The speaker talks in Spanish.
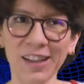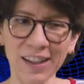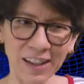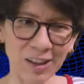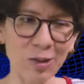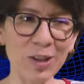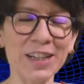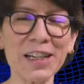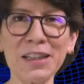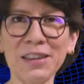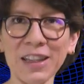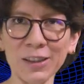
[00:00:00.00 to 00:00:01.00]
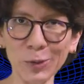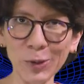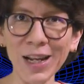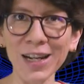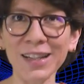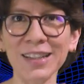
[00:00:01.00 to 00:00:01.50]
El origen
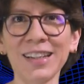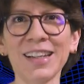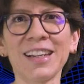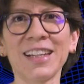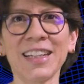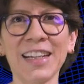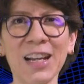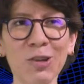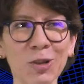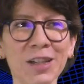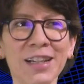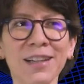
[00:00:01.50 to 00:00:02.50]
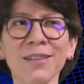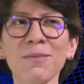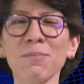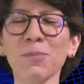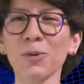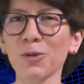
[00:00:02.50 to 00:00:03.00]
natural y el
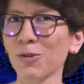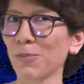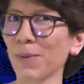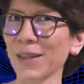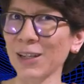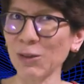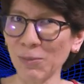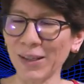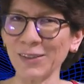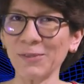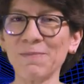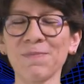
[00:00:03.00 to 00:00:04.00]
origen por culpa del humano.